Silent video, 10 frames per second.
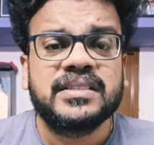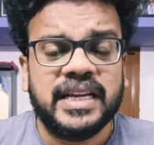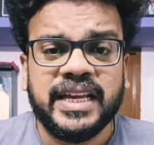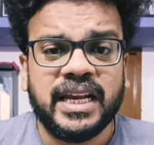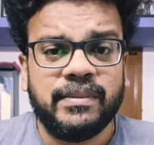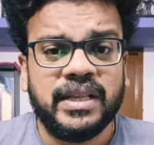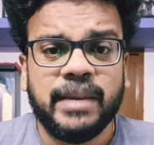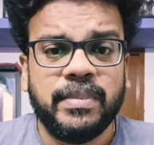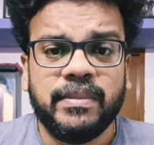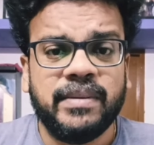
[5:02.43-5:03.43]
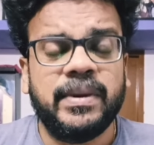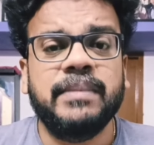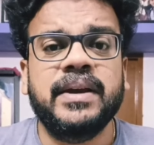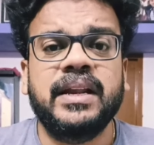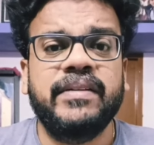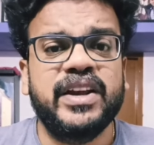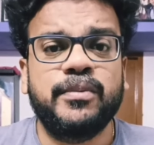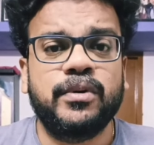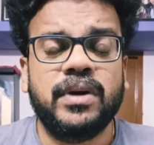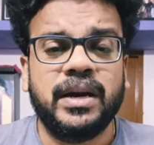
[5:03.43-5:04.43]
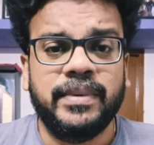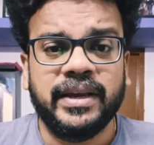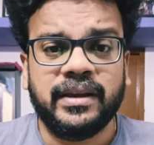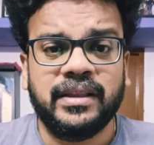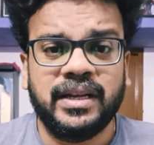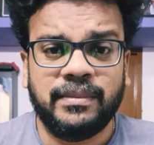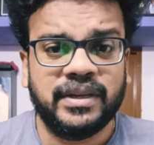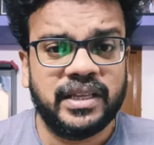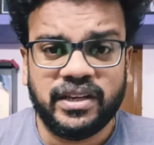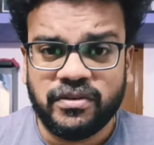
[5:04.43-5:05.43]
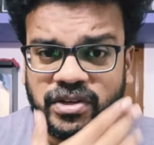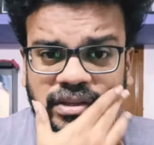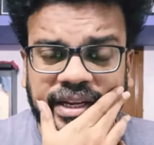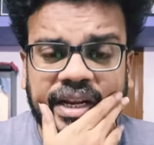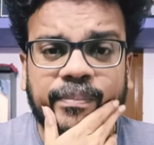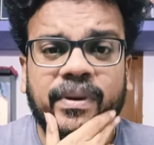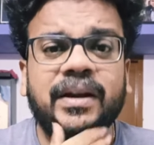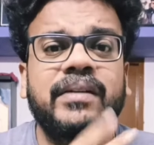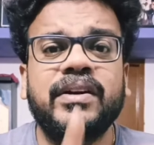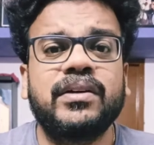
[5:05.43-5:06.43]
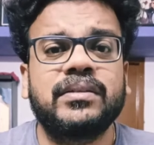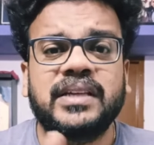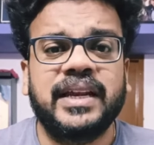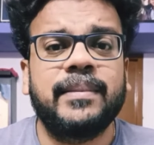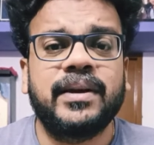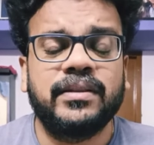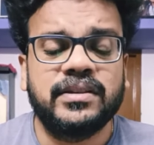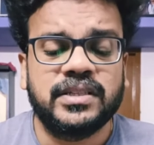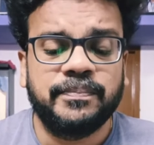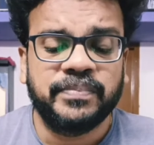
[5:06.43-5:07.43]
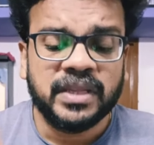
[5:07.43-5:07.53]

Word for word: சனிக்கிழமை தான் எப்பயுமே மணிமேகலை வீடியோ போடுவாங்க அப்படிங்கிறது நமக்கு தெரிஞ்ச விஷயம் தான் ஏன்னா இப்போ ரெண்டு வீடியோ சனிக்கிழமை தான் வந்துச்சு